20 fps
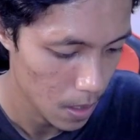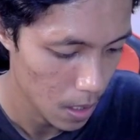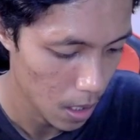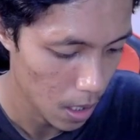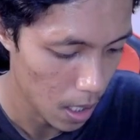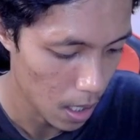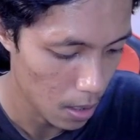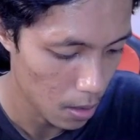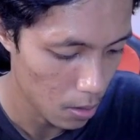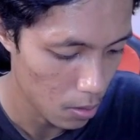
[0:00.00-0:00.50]

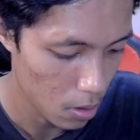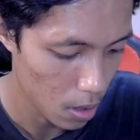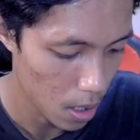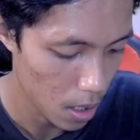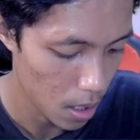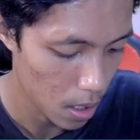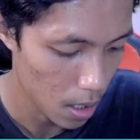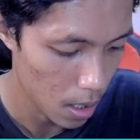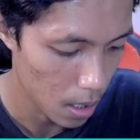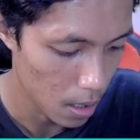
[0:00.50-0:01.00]
santuy
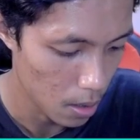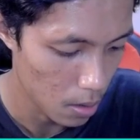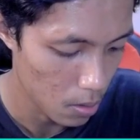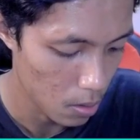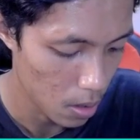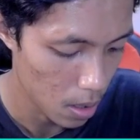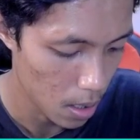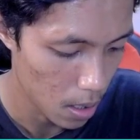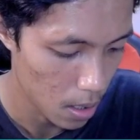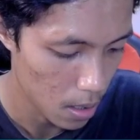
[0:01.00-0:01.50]
guys
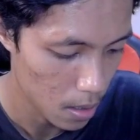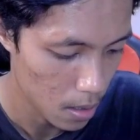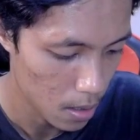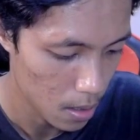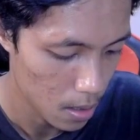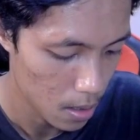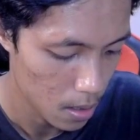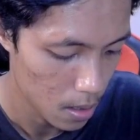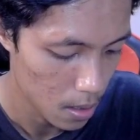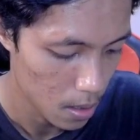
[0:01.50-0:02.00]
santuy ya
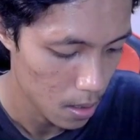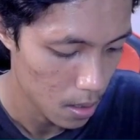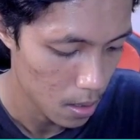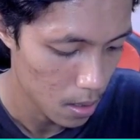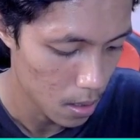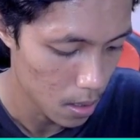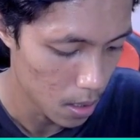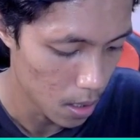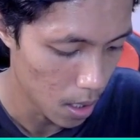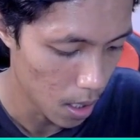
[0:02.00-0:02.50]

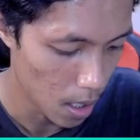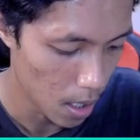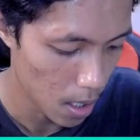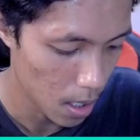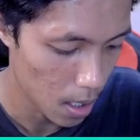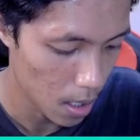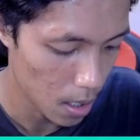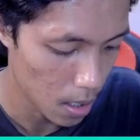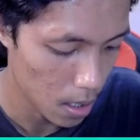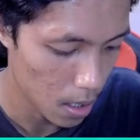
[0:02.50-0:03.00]

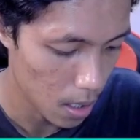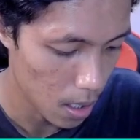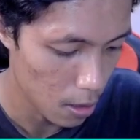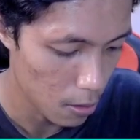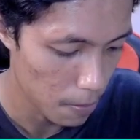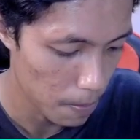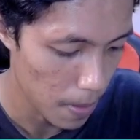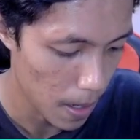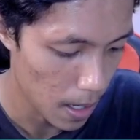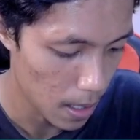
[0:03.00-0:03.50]
jangan
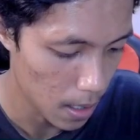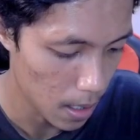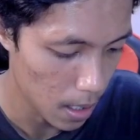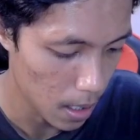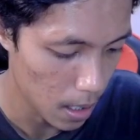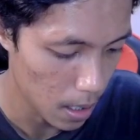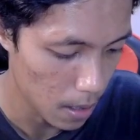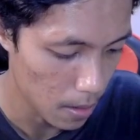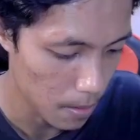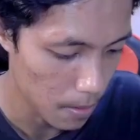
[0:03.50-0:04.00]
terlalu panik
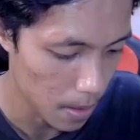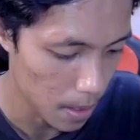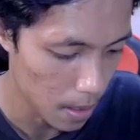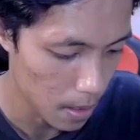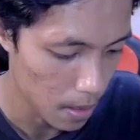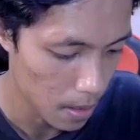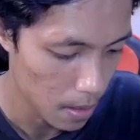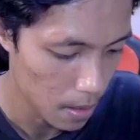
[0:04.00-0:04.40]
ya namanya